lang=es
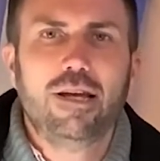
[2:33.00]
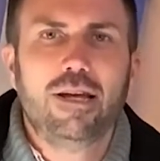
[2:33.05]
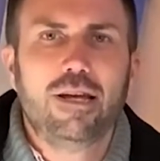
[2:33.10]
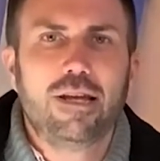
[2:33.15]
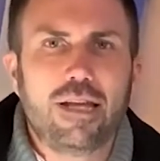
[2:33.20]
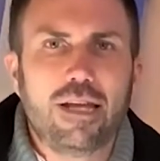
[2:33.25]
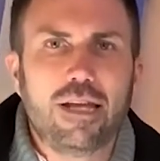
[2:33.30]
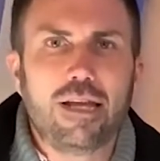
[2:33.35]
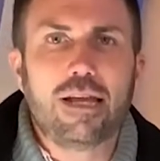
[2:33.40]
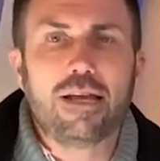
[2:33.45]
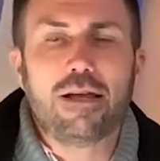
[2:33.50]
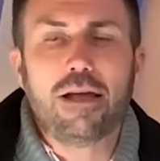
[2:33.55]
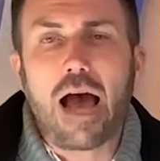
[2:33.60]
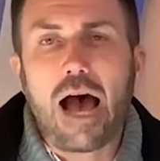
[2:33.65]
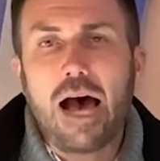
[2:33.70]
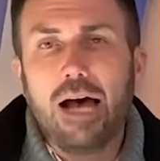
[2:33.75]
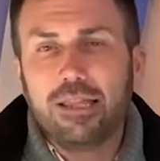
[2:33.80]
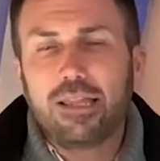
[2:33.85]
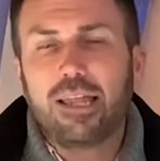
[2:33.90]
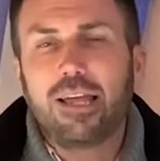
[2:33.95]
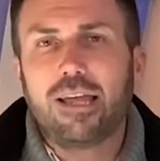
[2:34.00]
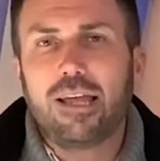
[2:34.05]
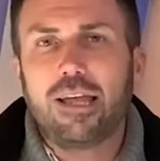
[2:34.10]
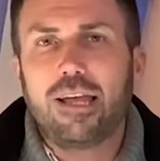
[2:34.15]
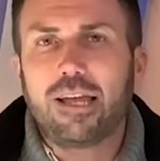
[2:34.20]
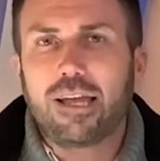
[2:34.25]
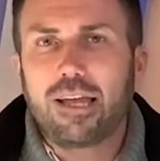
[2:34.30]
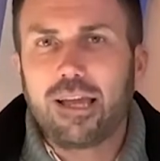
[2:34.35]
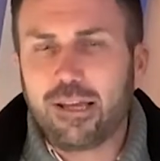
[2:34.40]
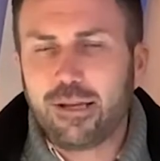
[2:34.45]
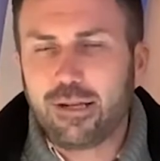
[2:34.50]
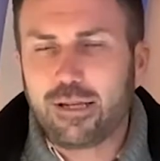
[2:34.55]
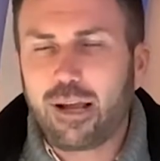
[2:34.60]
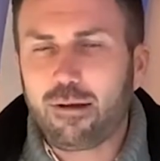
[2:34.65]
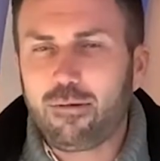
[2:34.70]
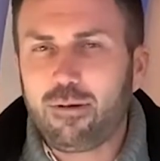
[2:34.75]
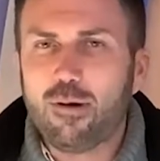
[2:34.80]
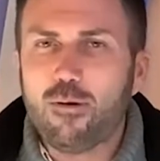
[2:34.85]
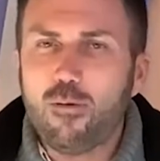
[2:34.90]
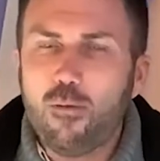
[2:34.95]
Y antes de que
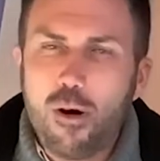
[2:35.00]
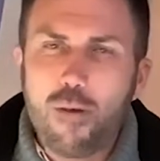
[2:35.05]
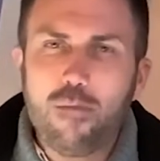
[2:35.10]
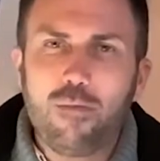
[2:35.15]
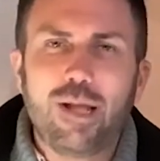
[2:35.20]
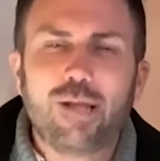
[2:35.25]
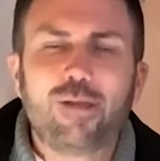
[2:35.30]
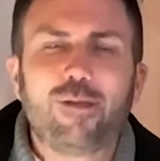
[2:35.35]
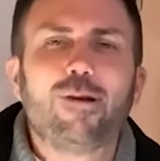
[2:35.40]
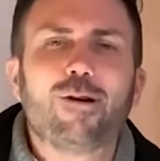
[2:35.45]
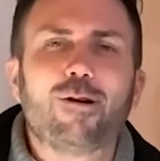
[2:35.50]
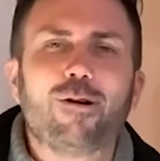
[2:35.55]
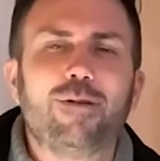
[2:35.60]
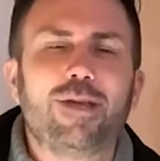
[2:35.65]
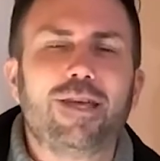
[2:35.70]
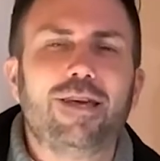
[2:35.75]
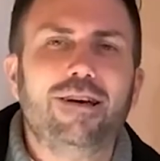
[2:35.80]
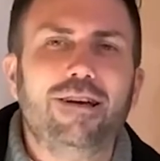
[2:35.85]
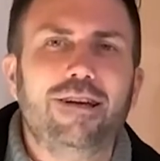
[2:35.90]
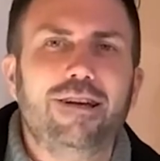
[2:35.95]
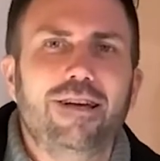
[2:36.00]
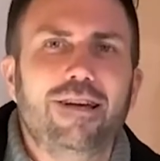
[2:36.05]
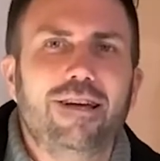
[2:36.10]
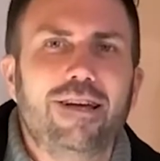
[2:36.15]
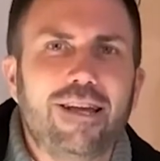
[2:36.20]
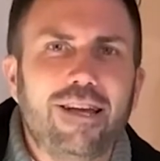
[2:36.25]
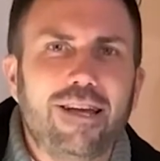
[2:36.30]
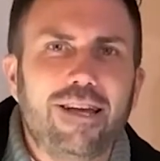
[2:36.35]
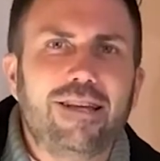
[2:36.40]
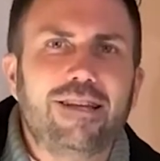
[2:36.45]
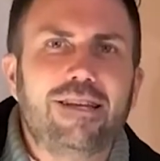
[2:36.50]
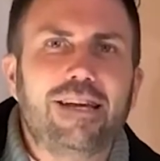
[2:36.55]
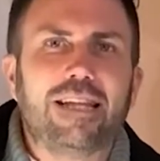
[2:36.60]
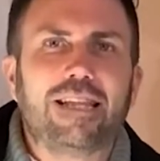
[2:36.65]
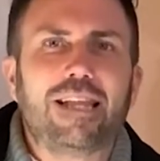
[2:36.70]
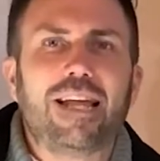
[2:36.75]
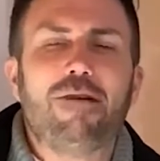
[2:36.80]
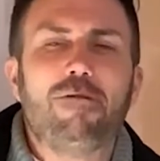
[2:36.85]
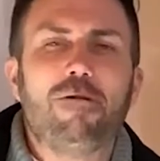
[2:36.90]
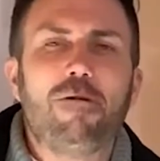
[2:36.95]
servir un buen plato de comida, eh, está
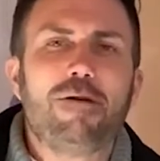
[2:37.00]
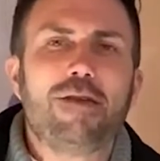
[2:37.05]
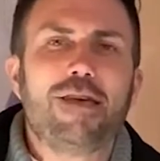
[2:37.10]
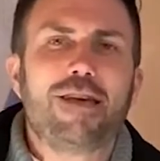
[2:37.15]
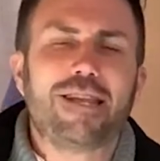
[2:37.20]
la bebida y en